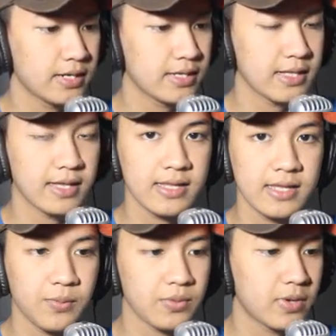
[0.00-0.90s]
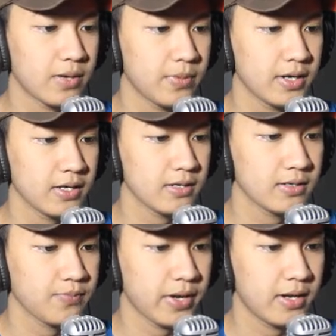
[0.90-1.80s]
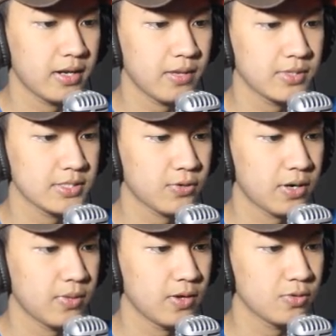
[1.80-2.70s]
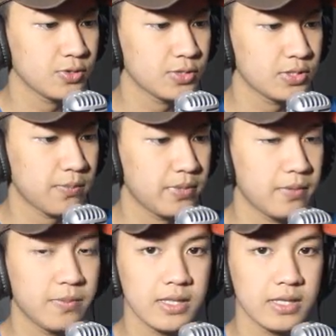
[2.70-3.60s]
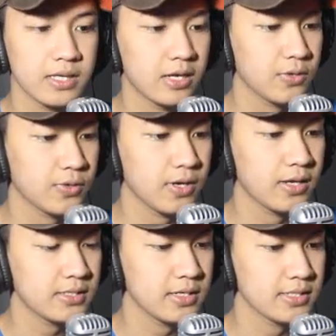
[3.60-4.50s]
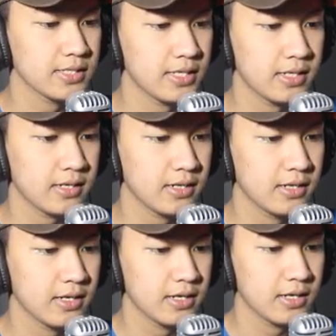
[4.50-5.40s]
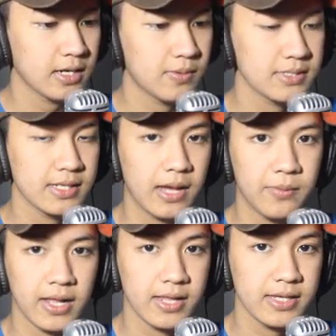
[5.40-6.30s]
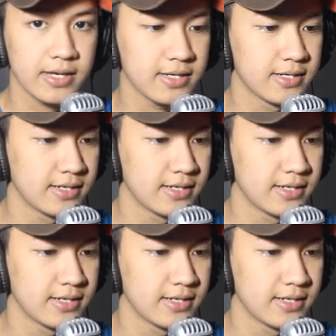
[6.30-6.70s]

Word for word: dan kita lihat dia dapat berapa penda dia masih kurang bagus tapi abilitynya nya itu guys yang ngeselin nggak bisa diambil alih ya